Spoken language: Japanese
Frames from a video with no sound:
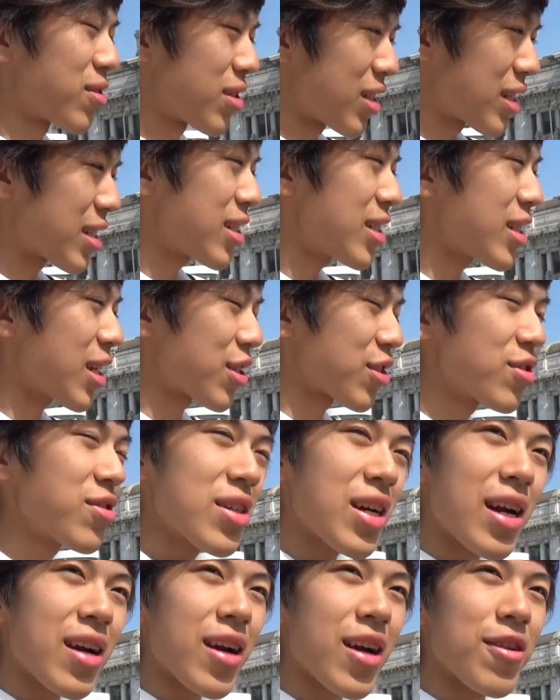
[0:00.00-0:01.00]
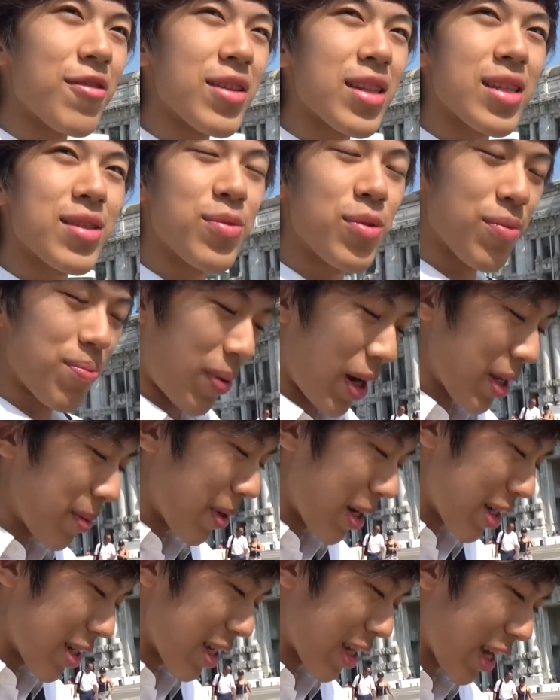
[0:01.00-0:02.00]
ね、着いた瞬間から私も
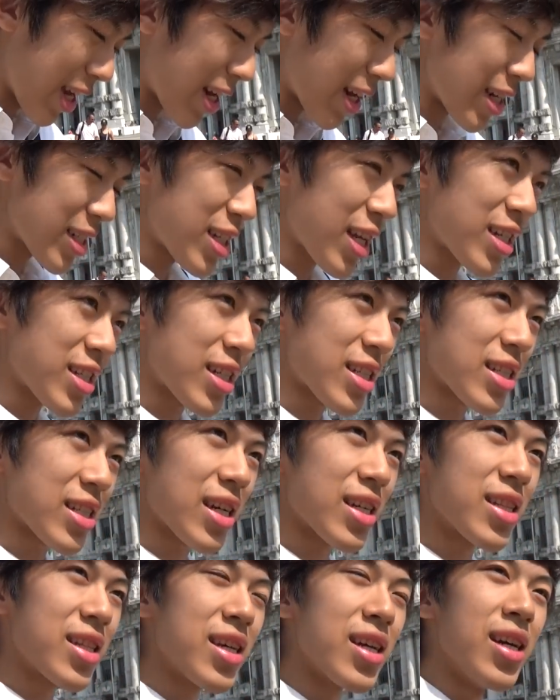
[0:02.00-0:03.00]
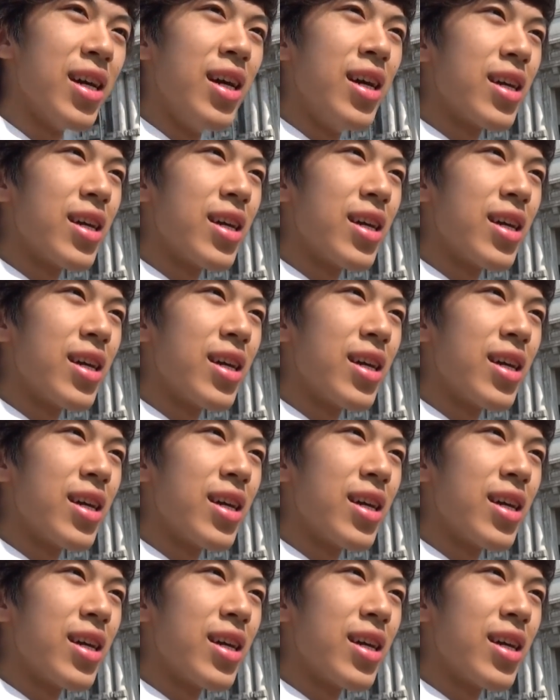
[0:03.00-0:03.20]
バリバリに警戒してるじゃないですかで